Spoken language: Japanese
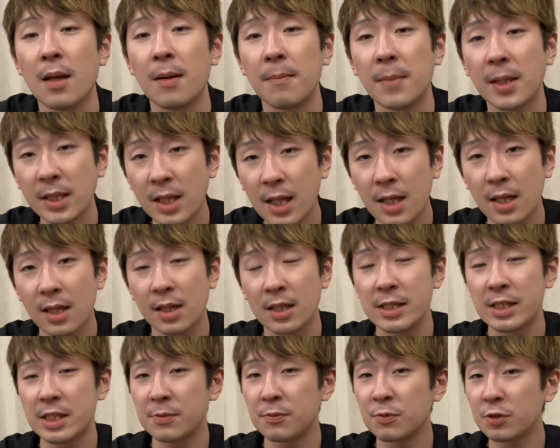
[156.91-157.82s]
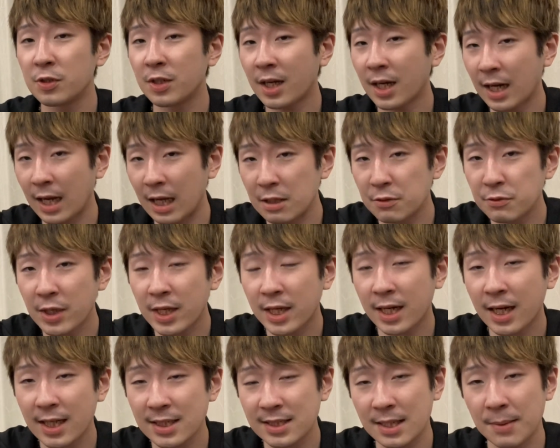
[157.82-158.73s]
また自分から上
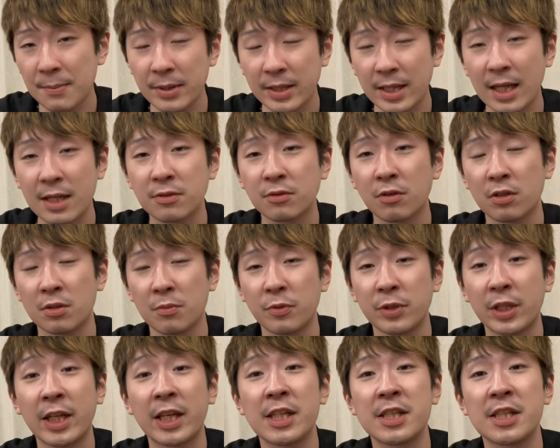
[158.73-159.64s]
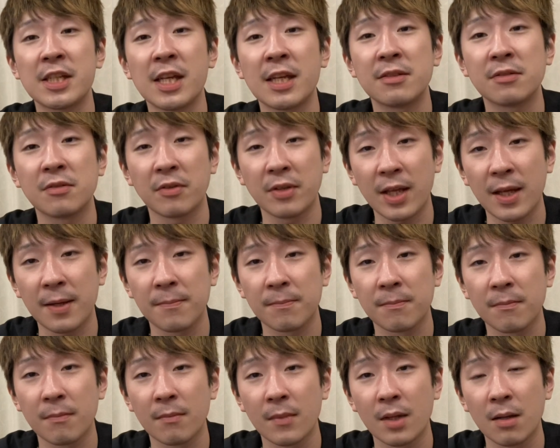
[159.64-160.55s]
から攻めていくのにも適しているの
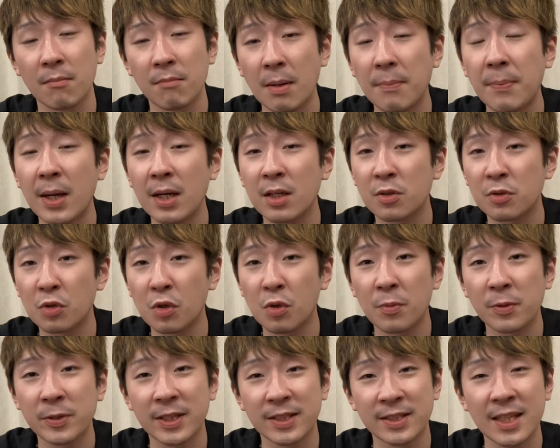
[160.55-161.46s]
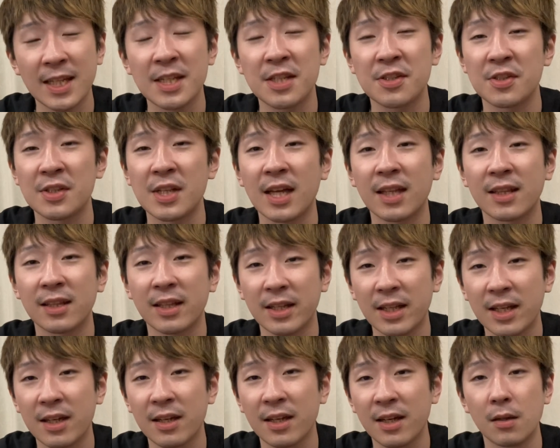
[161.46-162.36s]
で、バック表選手であった
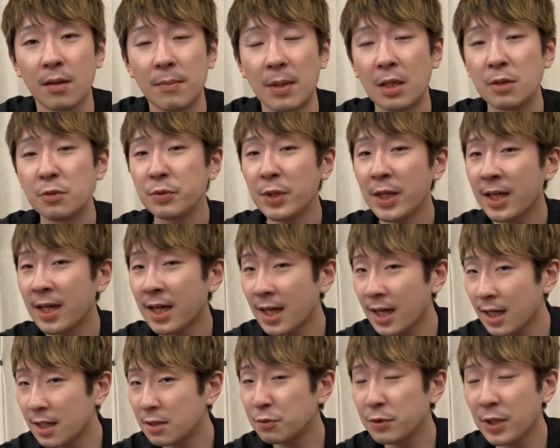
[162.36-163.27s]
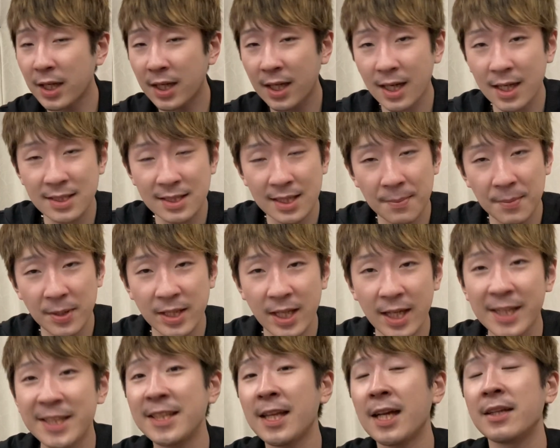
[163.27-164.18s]
り、上から攻めて
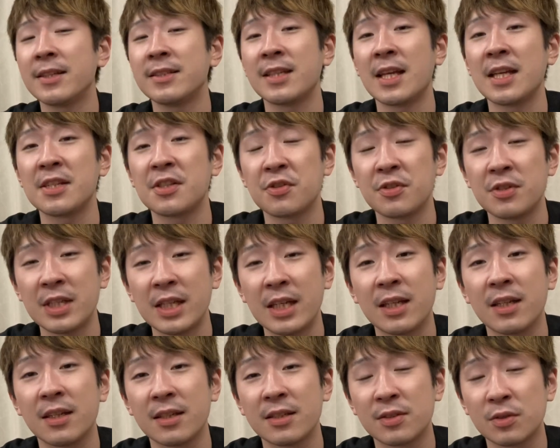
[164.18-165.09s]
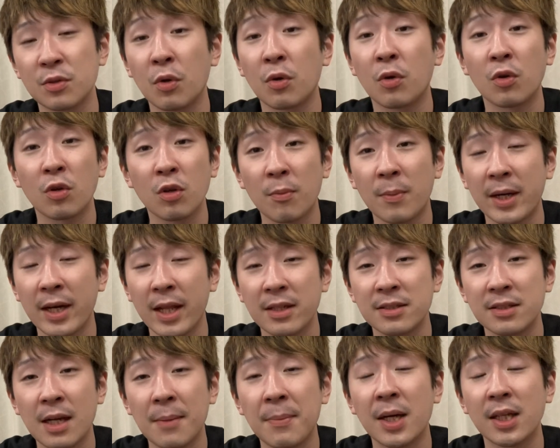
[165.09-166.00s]
いきたい選手にすごい好まれ
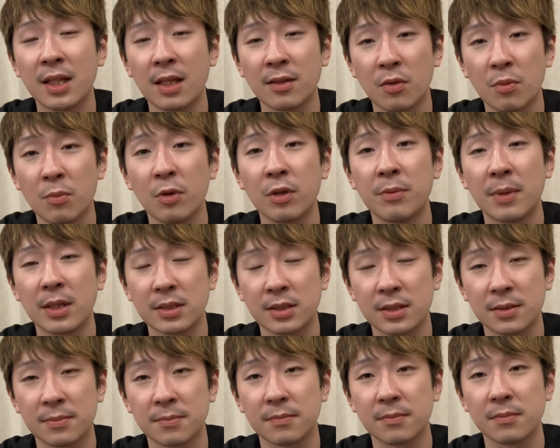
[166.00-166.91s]
るラバーだと思います。